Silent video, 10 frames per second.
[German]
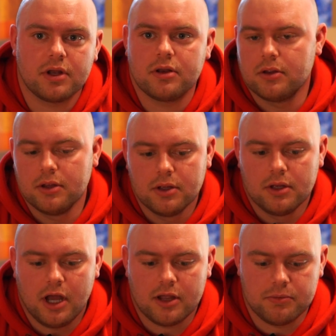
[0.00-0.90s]
Und dann
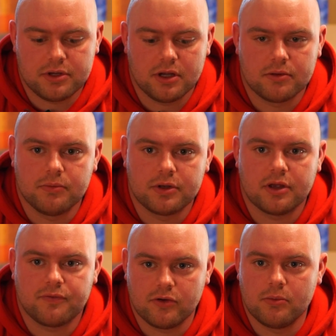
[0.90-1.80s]
habe ich mich halt mit
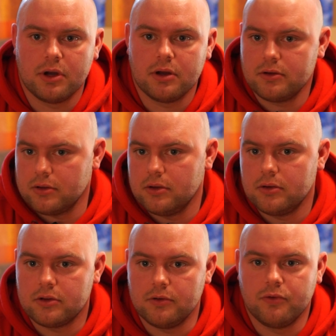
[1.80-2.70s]
der Firma
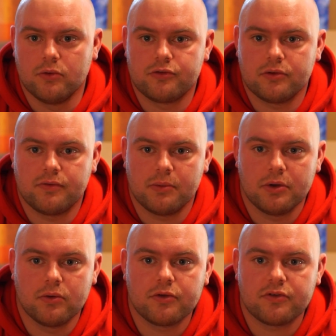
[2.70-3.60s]
telefonisch in
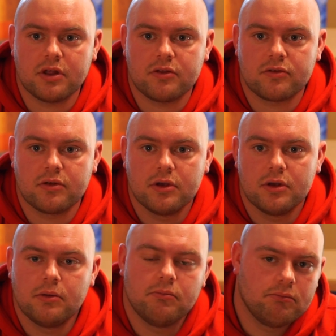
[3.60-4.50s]
Verbindung gesetzt,
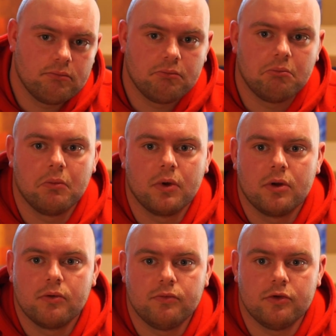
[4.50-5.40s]

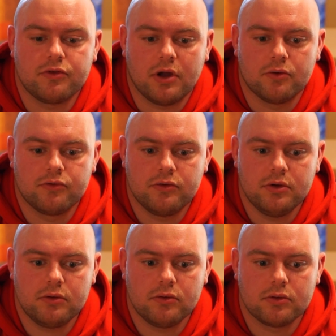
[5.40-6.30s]
wie es
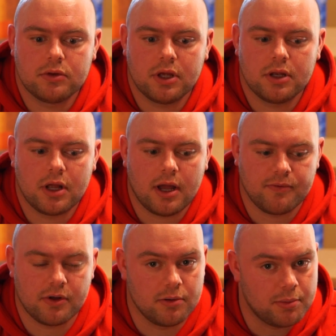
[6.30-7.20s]
aussieht und dann
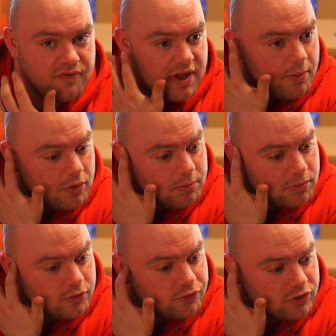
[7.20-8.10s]
einfach eine Bewerbung
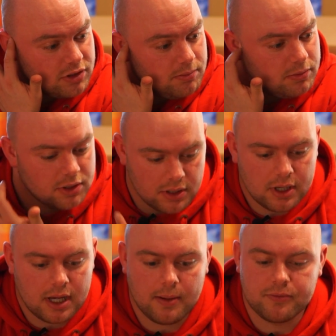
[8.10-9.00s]
geschrieben,
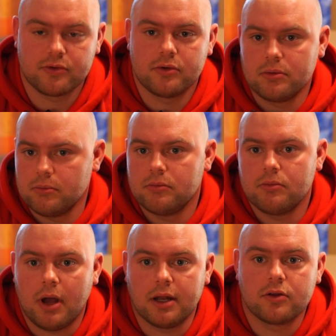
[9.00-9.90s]
haben sie
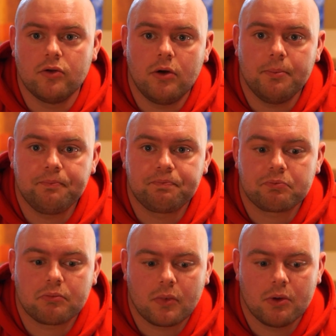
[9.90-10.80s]
angenommen,
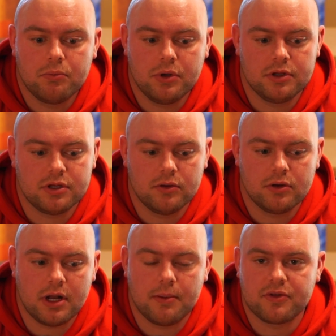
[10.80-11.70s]
bin ich hin
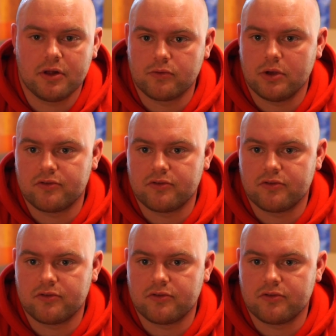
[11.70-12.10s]
und dann haben sie halt so